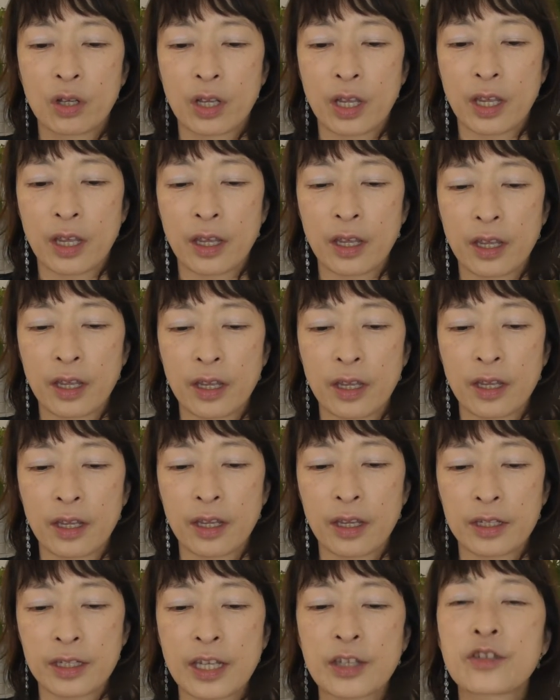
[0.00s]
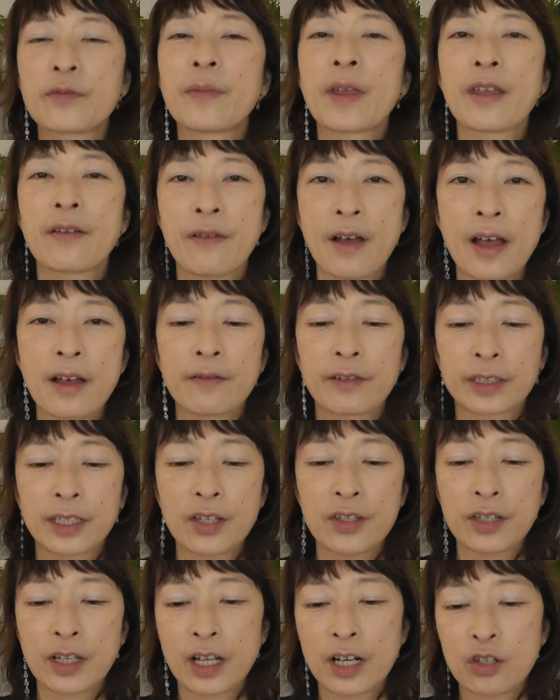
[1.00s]
えー、説明は
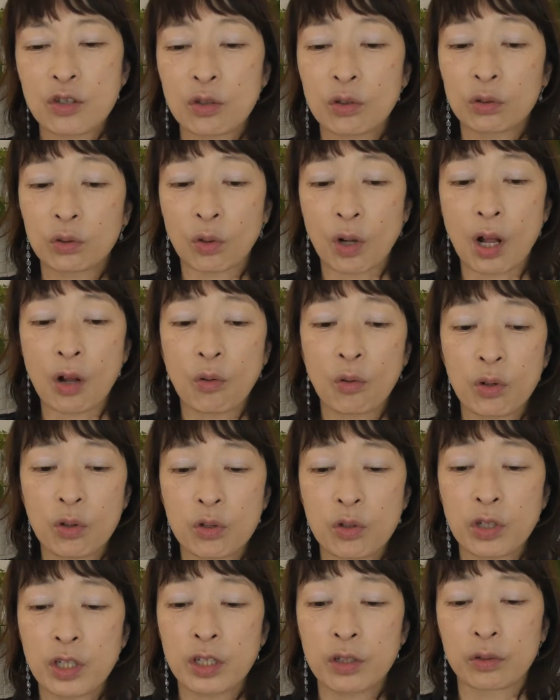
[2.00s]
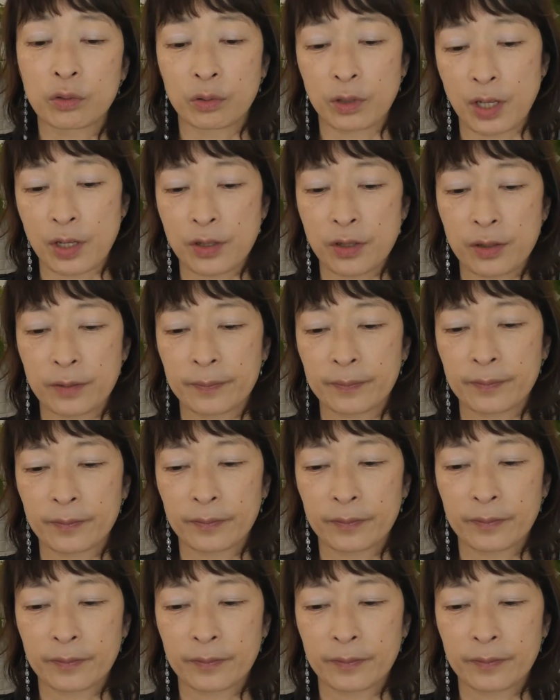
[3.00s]
私からするとかっこよすぎるのです